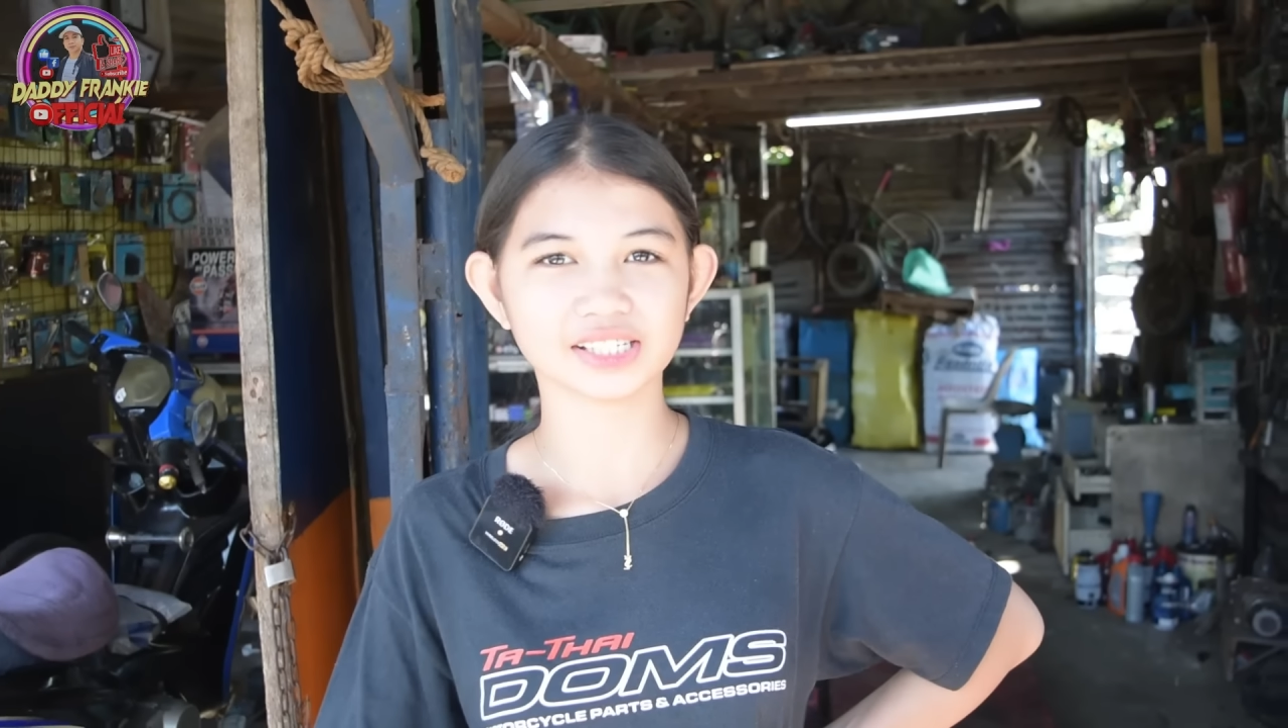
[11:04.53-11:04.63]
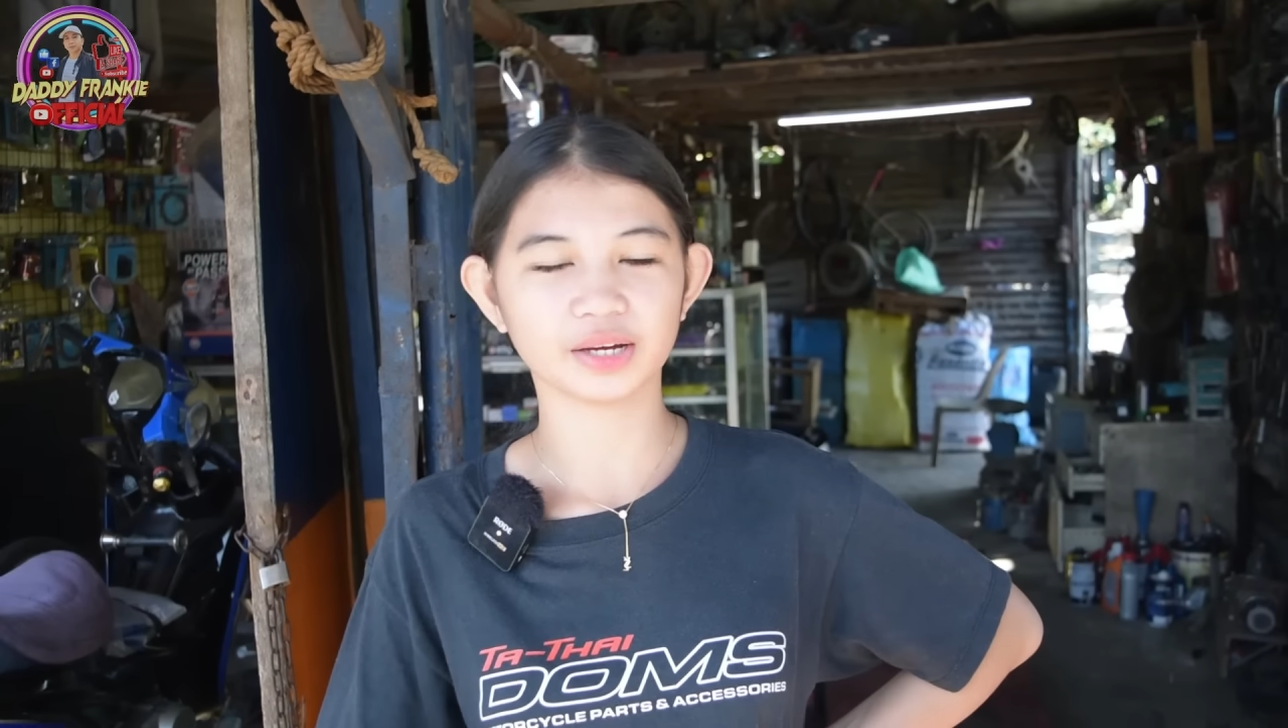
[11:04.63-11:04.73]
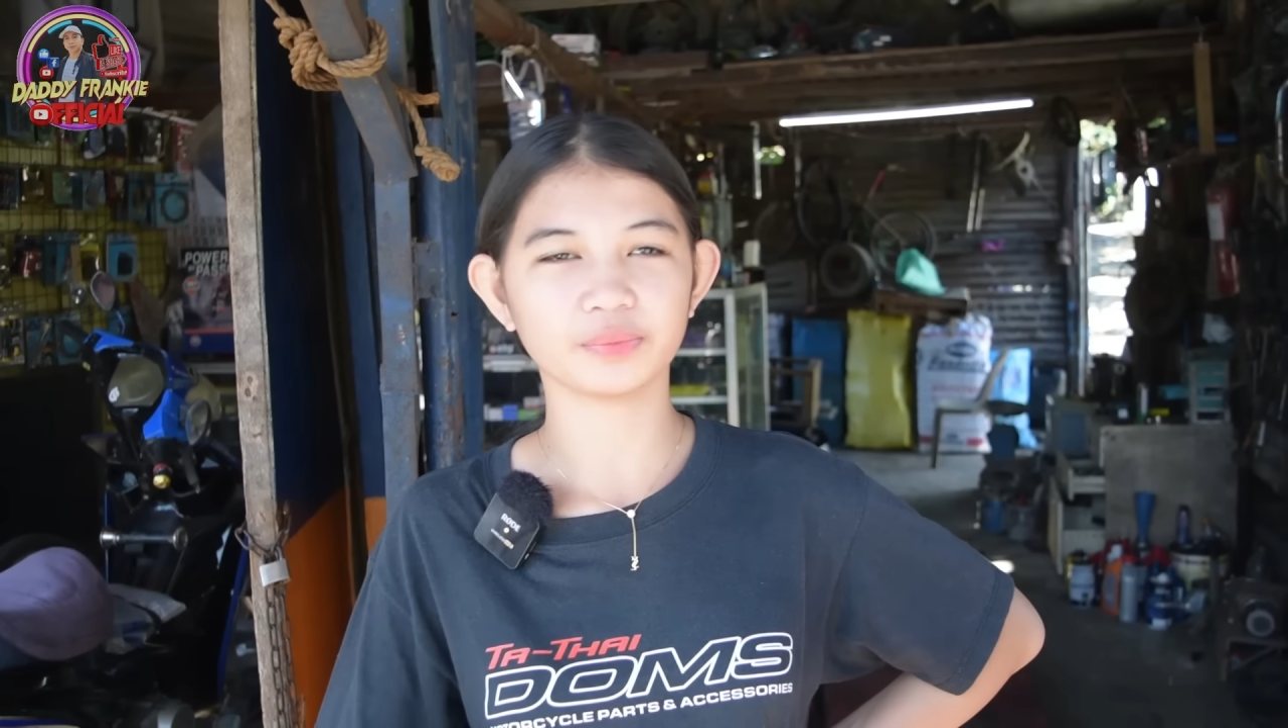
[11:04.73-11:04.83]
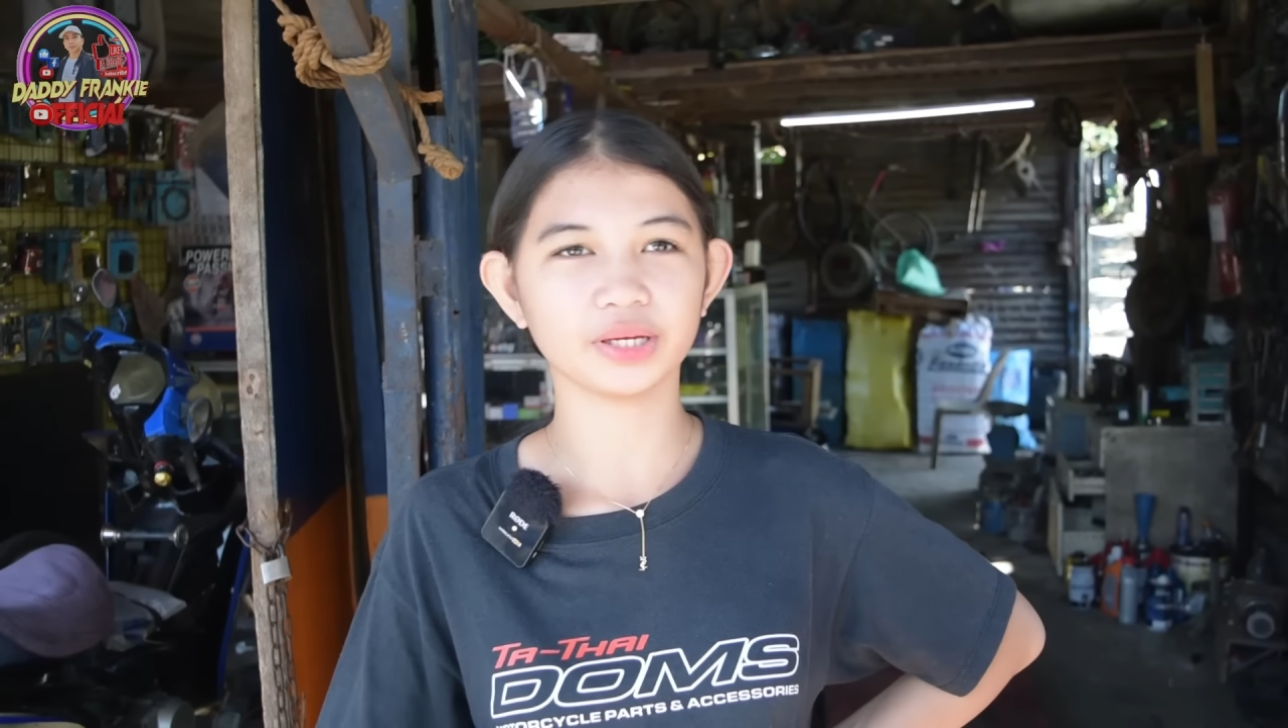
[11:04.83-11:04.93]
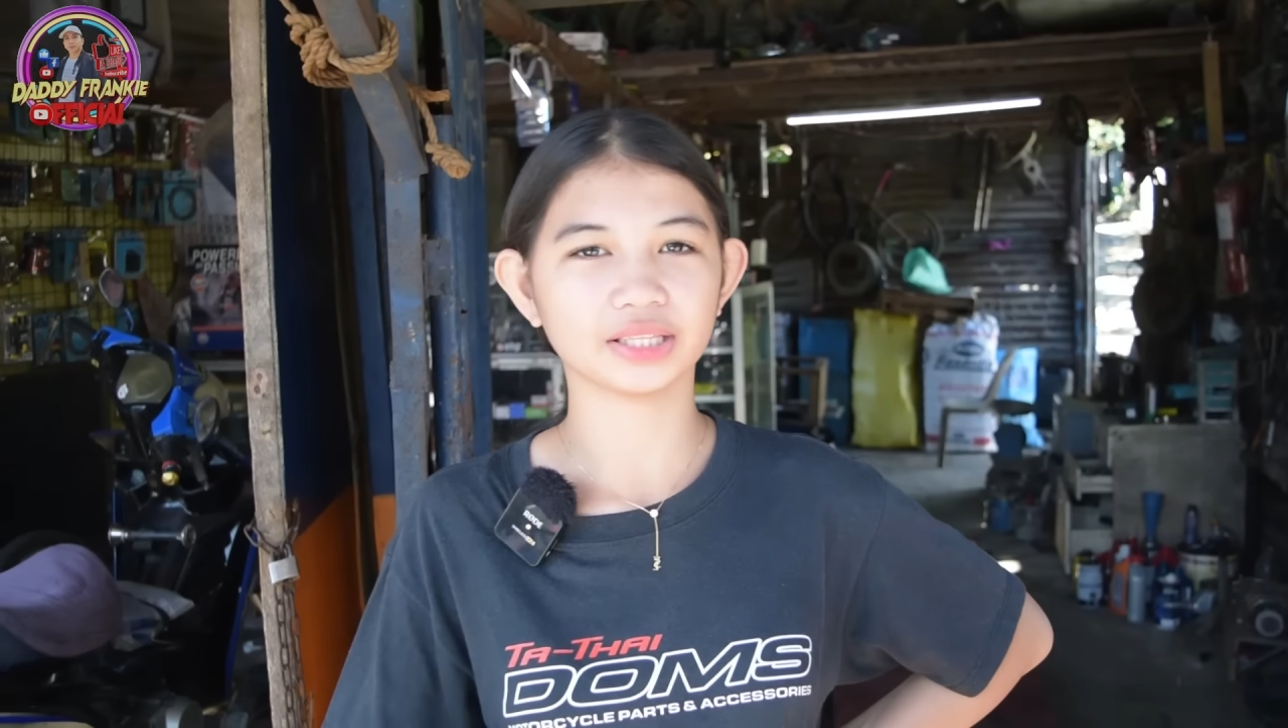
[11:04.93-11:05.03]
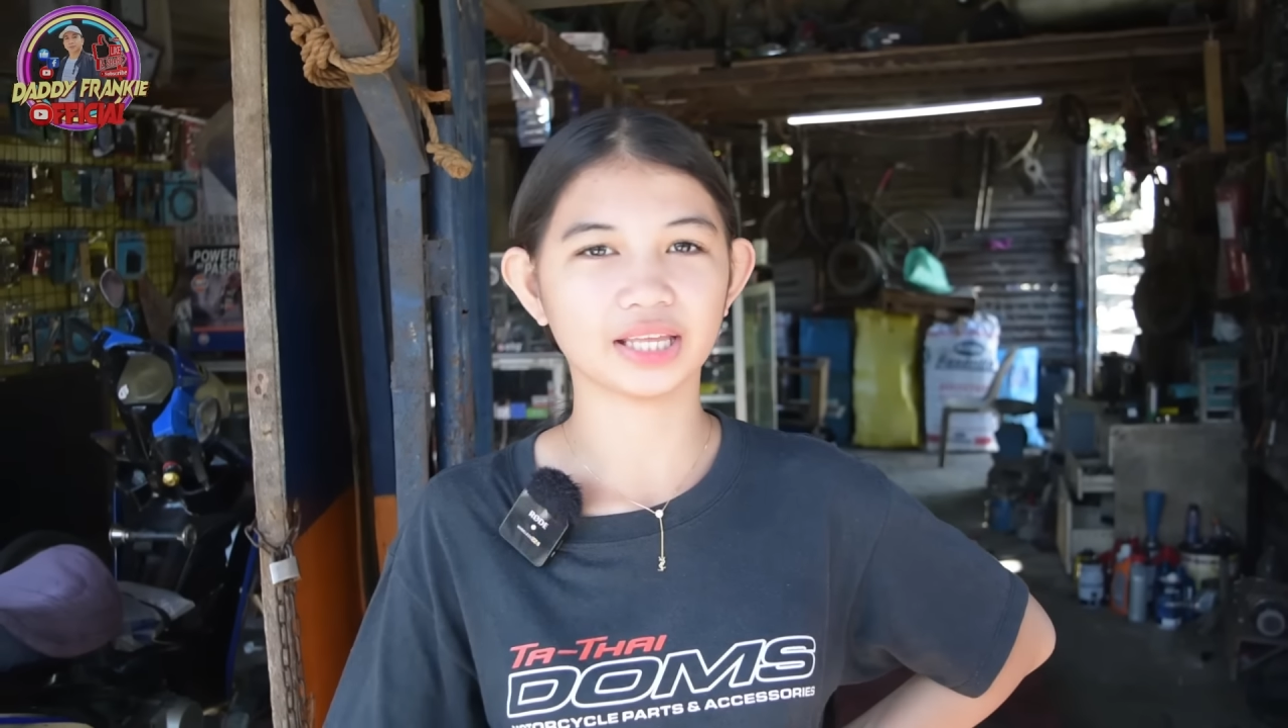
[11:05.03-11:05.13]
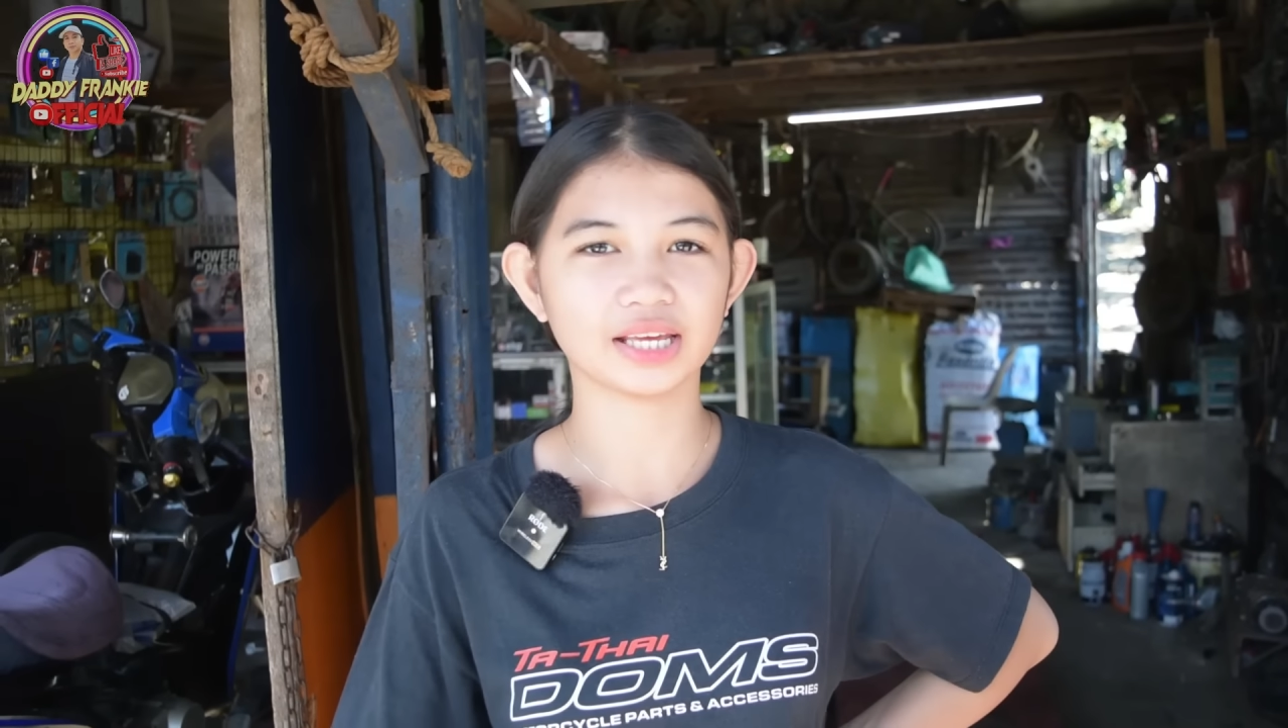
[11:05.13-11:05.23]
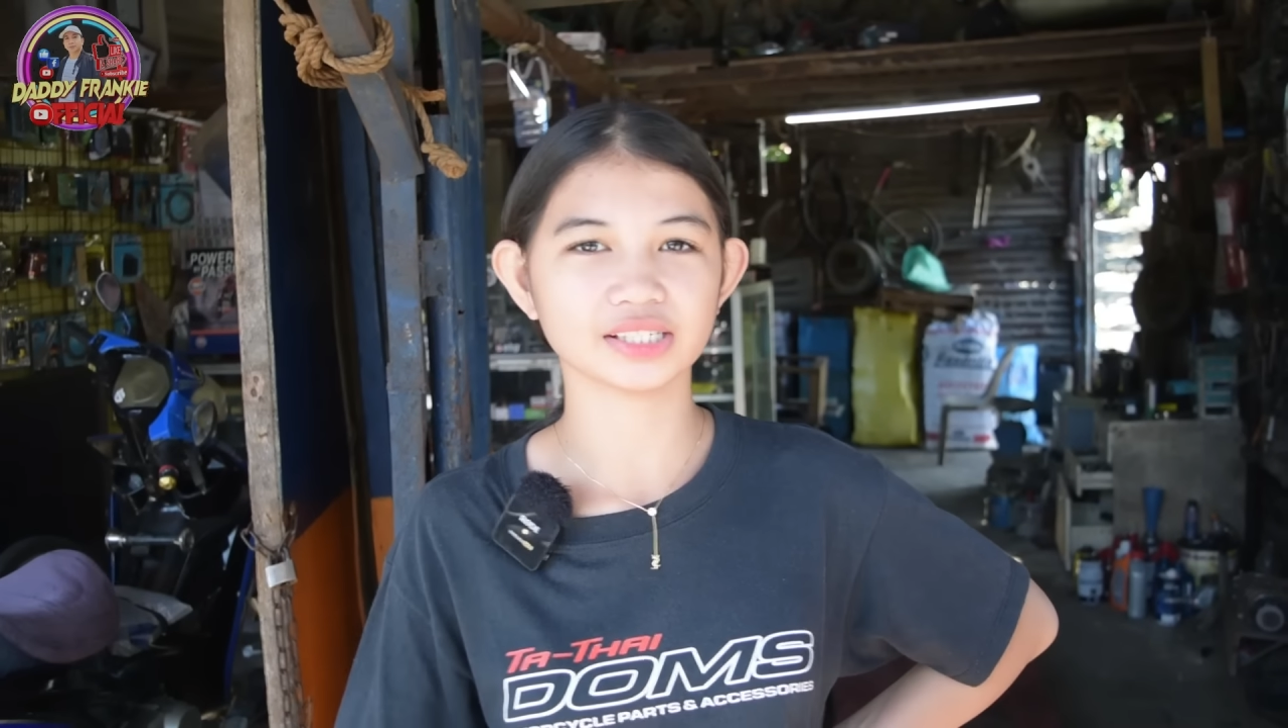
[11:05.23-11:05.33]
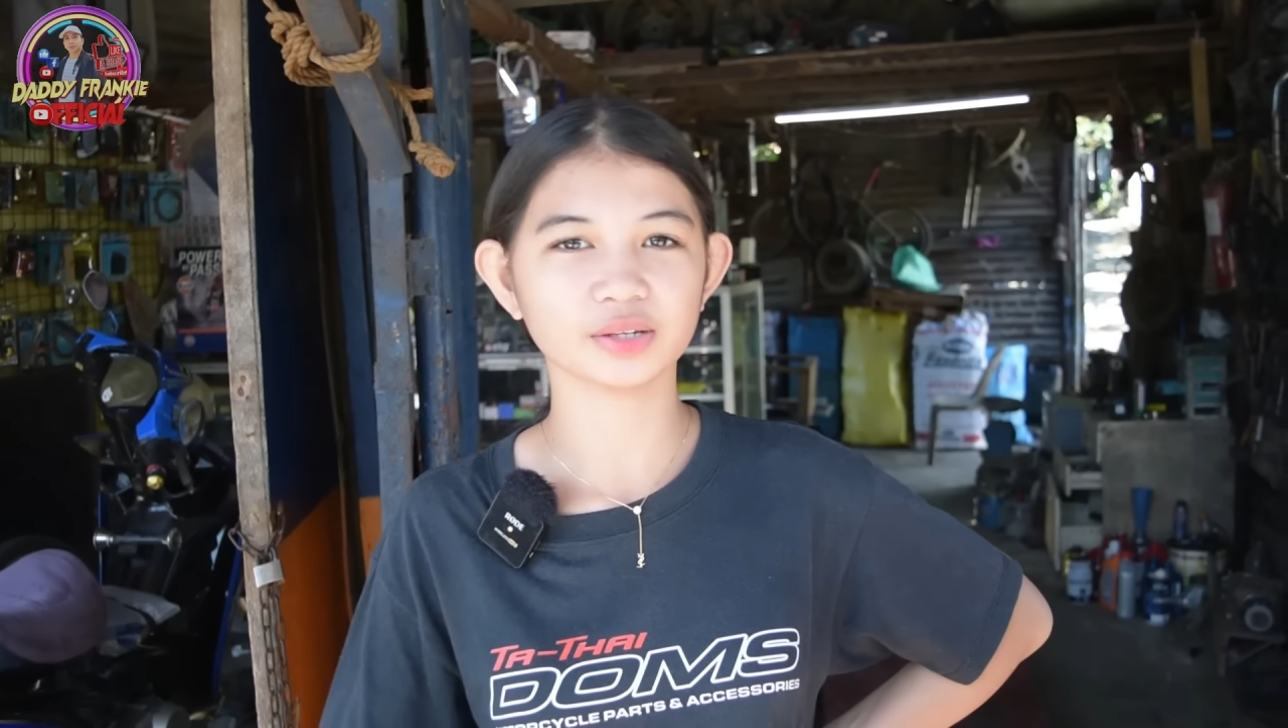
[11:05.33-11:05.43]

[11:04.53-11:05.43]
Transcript: Cavite,